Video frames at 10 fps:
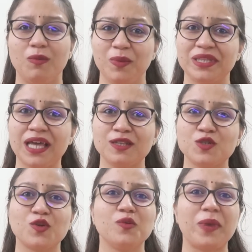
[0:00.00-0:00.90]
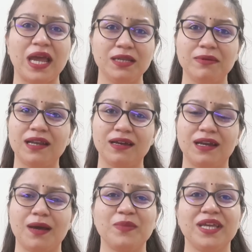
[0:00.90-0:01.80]
और मैं बता चुकी हूँ पहली बार
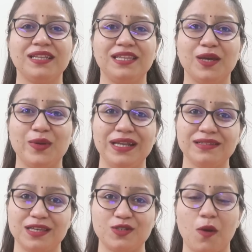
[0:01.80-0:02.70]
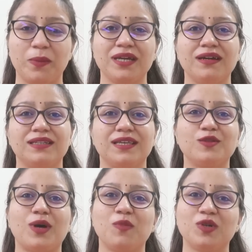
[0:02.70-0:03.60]
अगर आप मेरे दिए हुए लिंक से शॉपिंग करते
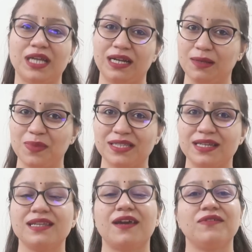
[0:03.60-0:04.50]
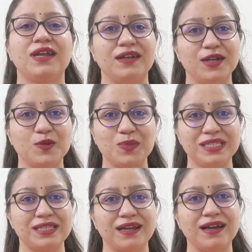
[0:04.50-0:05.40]
हैं तो आपको थर्टी परसेंट या फिर हंड्रेड
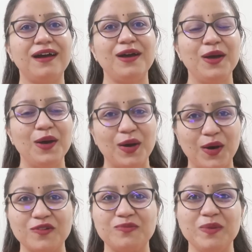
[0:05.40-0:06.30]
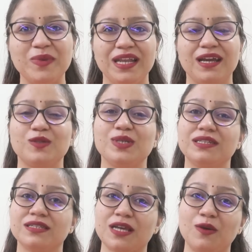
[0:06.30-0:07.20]
रुपीज़ तक का ऑफ भी मिलेगा तो
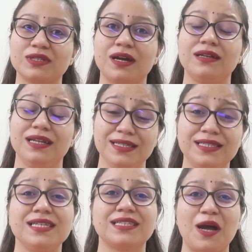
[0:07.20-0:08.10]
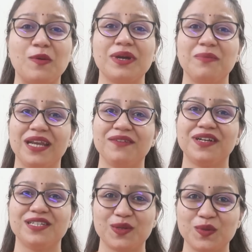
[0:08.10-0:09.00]
इस डिस्काउंट का इस डिस्काउंट का
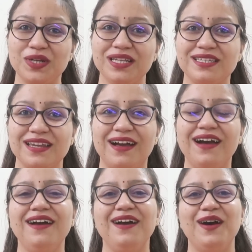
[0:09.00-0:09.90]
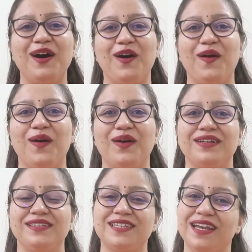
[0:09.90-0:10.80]
बेनिफिट ज़रूर लीजिएगा
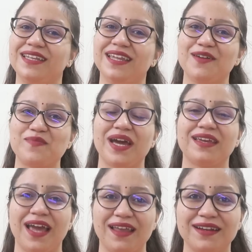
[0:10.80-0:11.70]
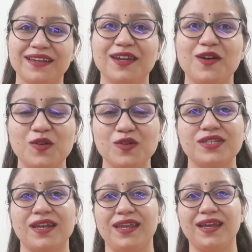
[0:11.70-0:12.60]
और चलिए अपना ख्याल रखिएगा
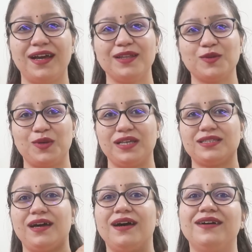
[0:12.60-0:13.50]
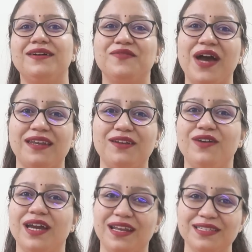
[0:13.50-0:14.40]
खुश रहिएगा थोड़ा सा
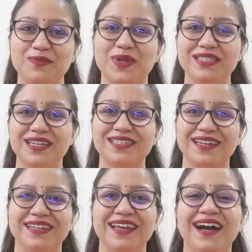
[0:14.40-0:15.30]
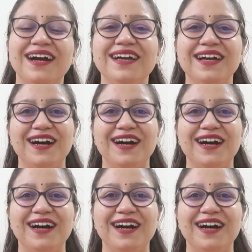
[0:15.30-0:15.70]
वायरल वगैरह से बच के चलिएगा